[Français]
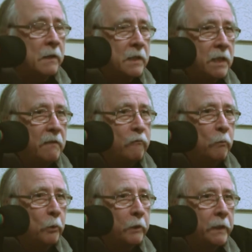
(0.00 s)
Si
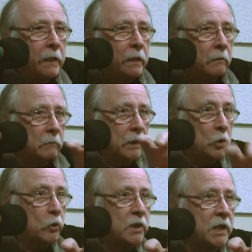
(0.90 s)
vous prenez
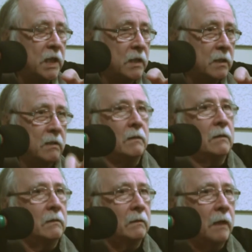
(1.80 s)
la justice,
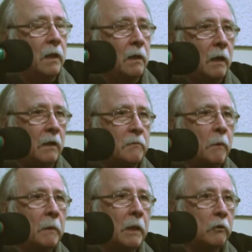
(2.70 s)
Hein? à ce
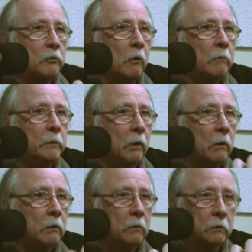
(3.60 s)
moment-là, on tombe
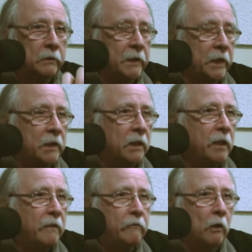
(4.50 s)
dans le
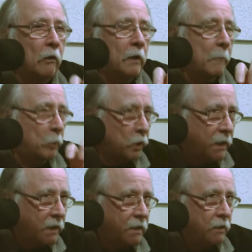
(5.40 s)
détective, dans la
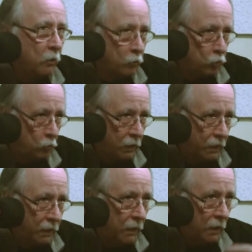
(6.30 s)
police, dans ceux
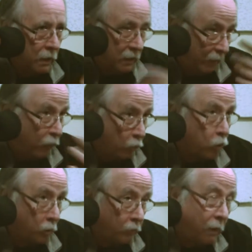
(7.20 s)
qui, les
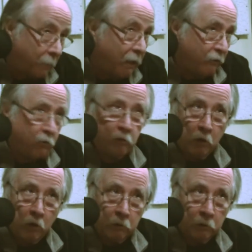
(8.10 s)
forces de ce qu'on appelle les forces
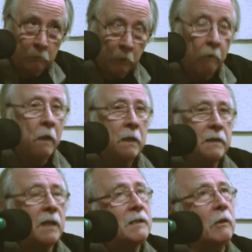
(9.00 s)
de l'ordre. Bon,
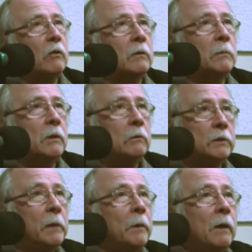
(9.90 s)
ça c'est le roman
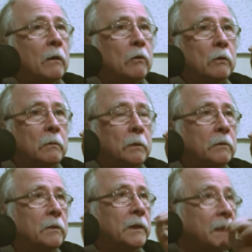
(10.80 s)
au départ, le
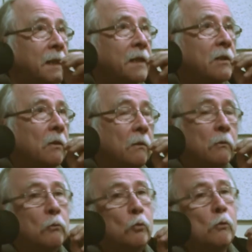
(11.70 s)
roman de
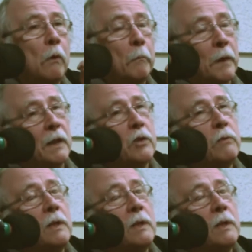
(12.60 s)
détection ou par la